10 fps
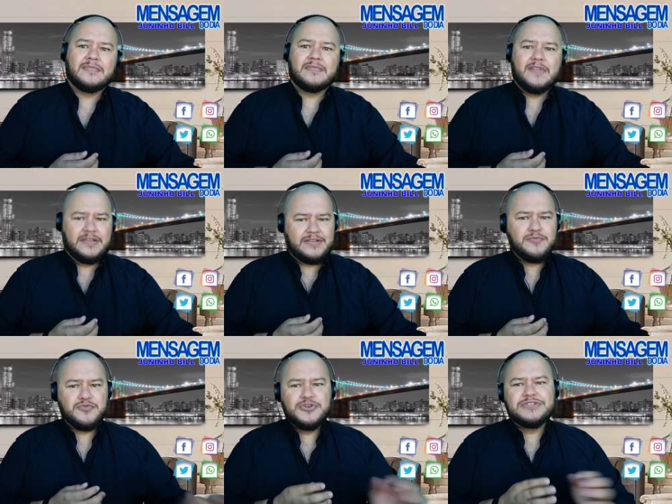Então
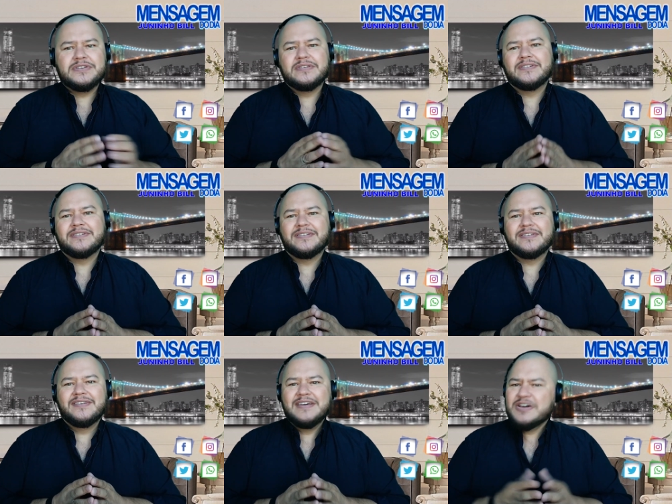cuide.
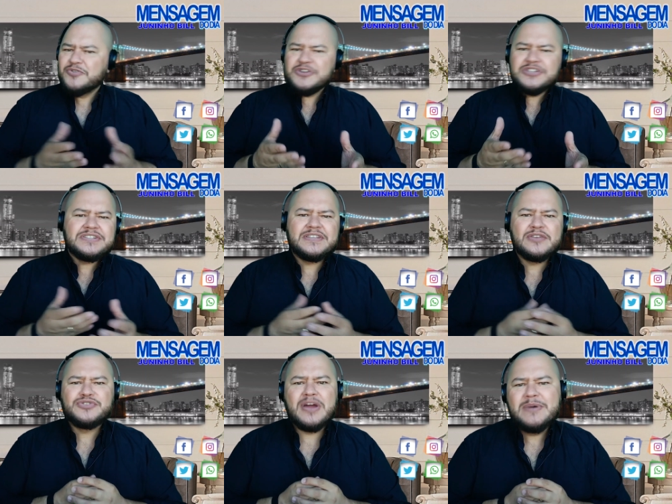Cuide de seus
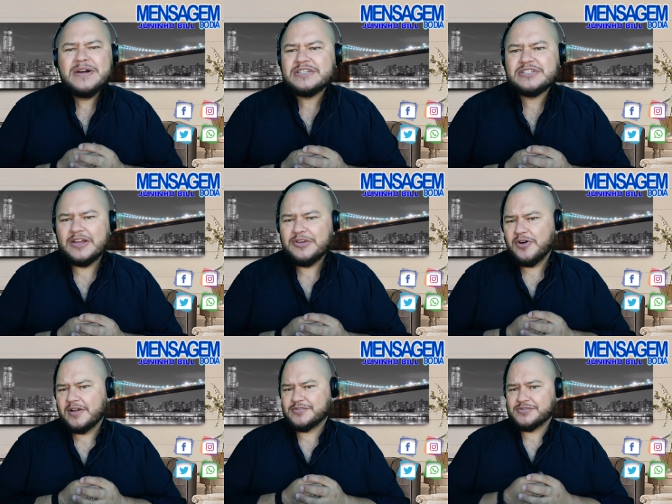diamantes
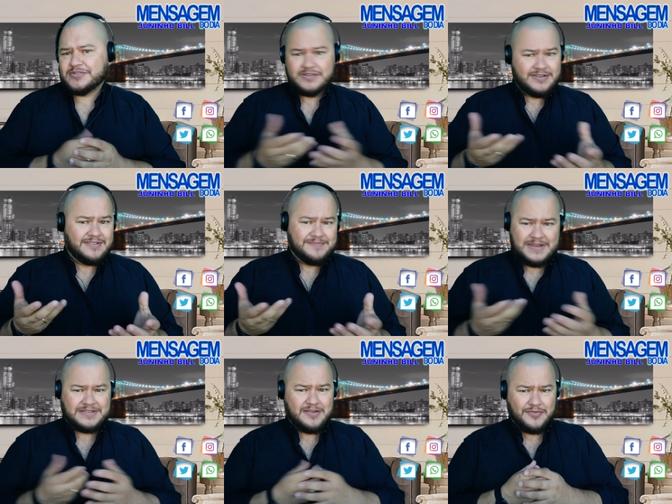valiosos
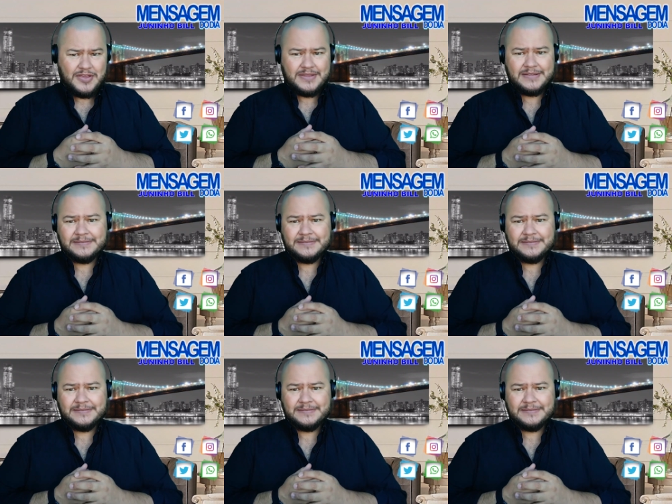nesta vida.